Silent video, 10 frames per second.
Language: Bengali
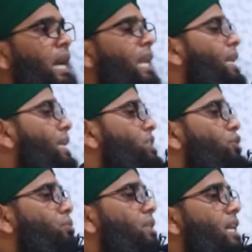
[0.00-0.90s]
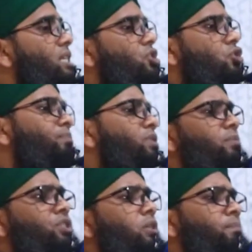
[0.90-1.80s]
আল্লাহর কাছে দুটা কাজ
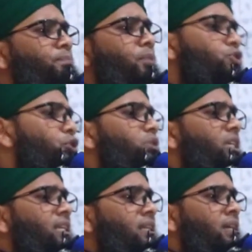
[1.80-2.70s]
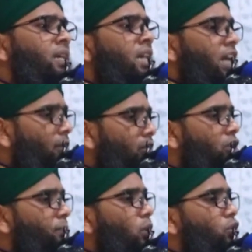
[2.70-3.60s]
সবচেয়ে বেশি পছন্দের এর
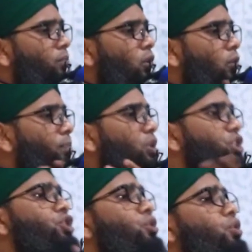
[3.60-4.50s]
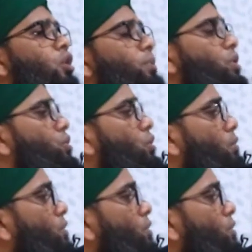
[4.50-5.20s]
মধ্যে প্রথম হলো পরিচিত হোক অপরিচিত হোক